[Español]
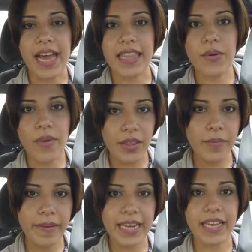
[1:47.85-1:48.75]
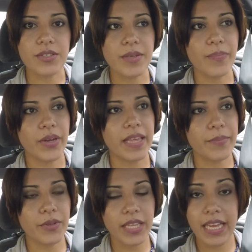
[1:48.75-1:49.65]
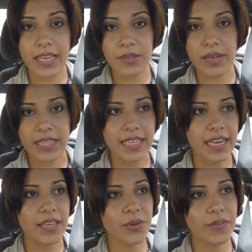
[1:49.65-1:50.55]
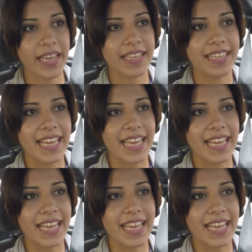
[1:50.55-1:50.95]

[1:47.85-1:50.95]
adecuado para que ellos se puedan proteger durante la lluvia.